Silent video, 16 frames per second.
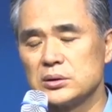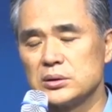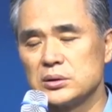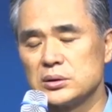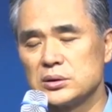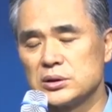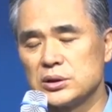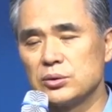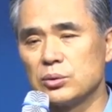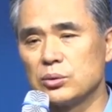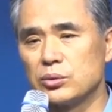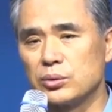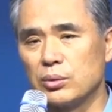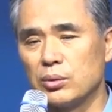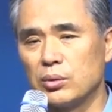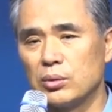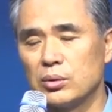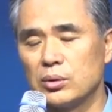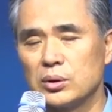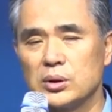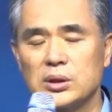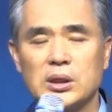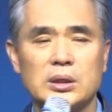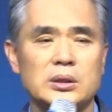지옥으로.
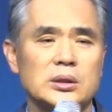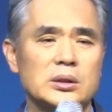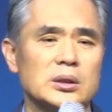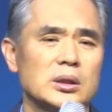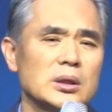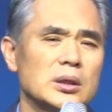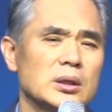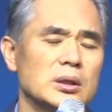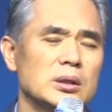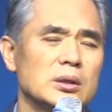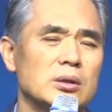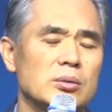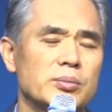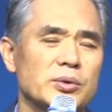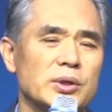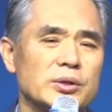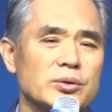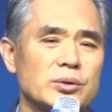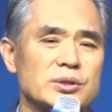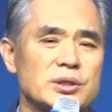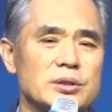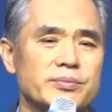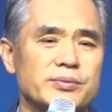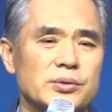그러니까 이거보다 더
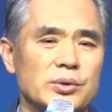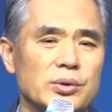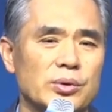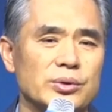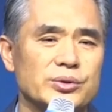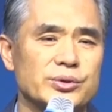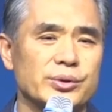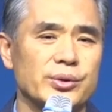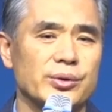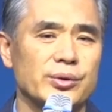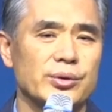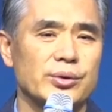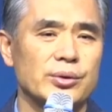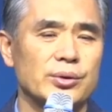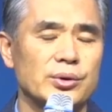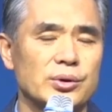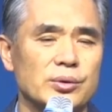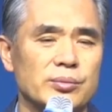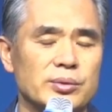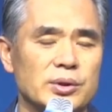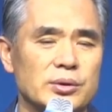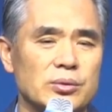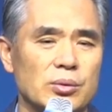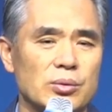슬픈 게 어디 있어요?
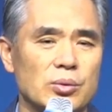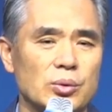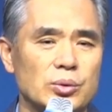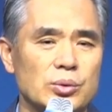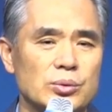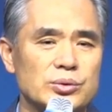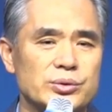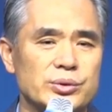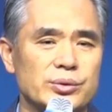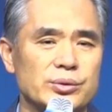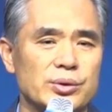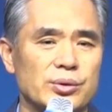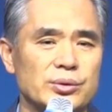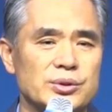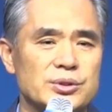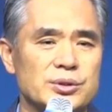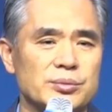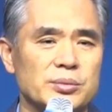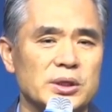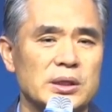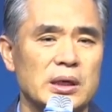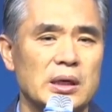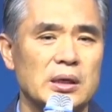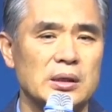이거보다 더 고통스러운 게 어디
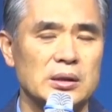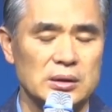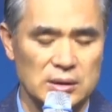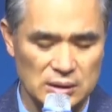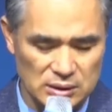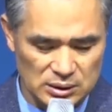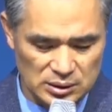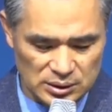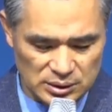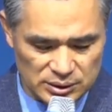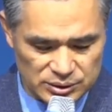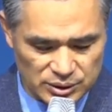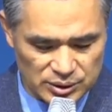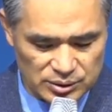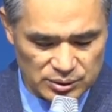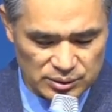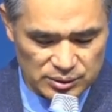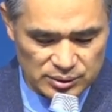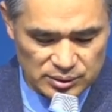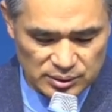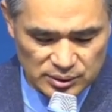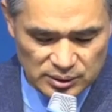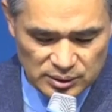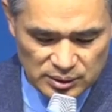있습니까? 그래서 이런
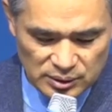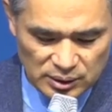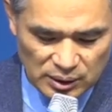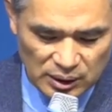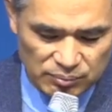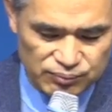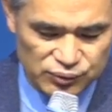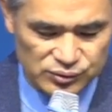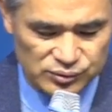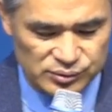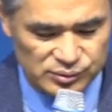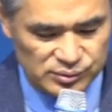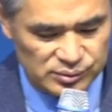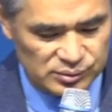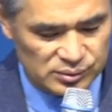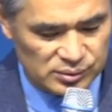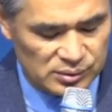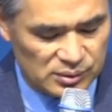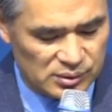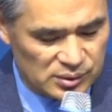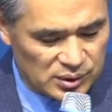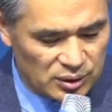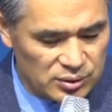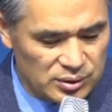아픈 어,
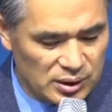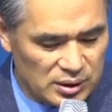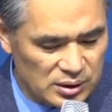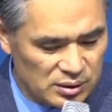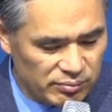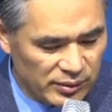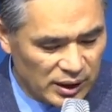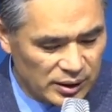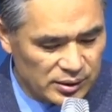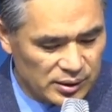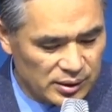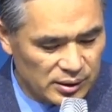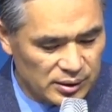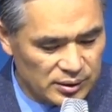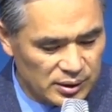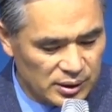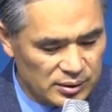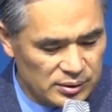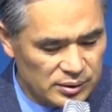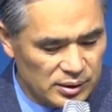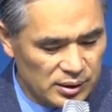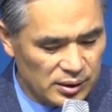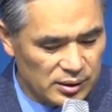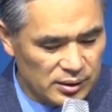결과를 맞게
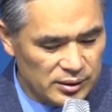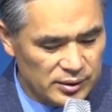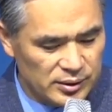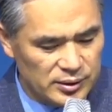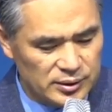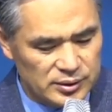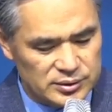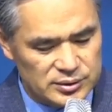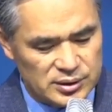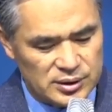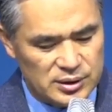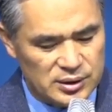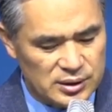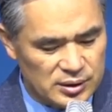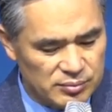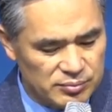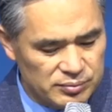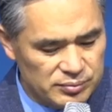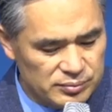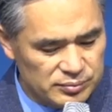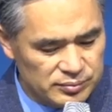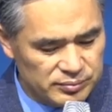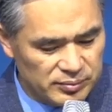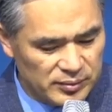되는데
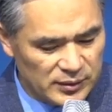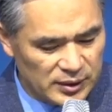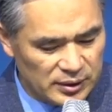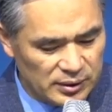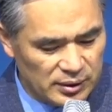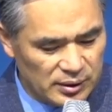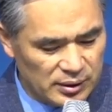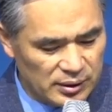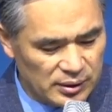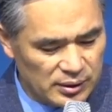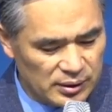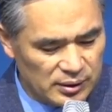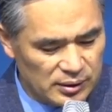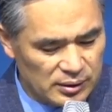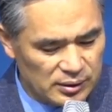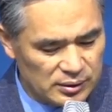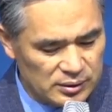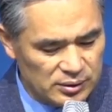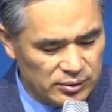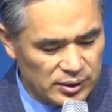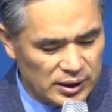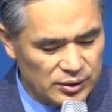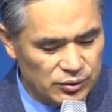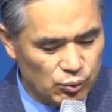참 예,
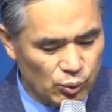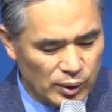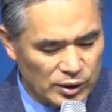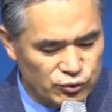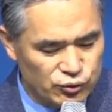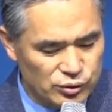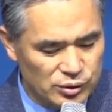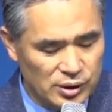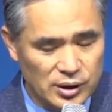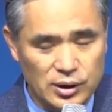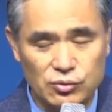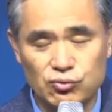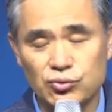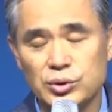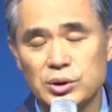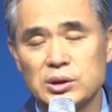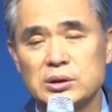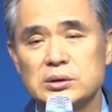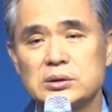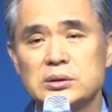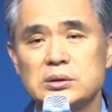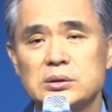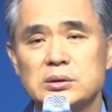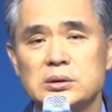그러한 와중에
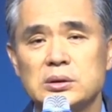우리는